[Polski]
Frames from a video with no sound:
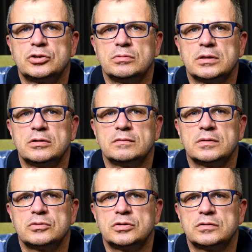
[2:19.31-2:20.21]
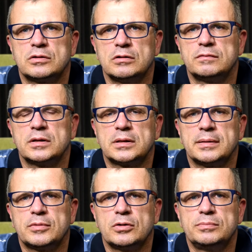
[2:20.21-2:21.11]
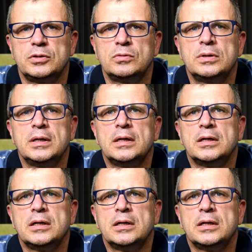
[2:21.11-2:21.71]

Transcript: czy ładował, czy cokolwiek tam robił.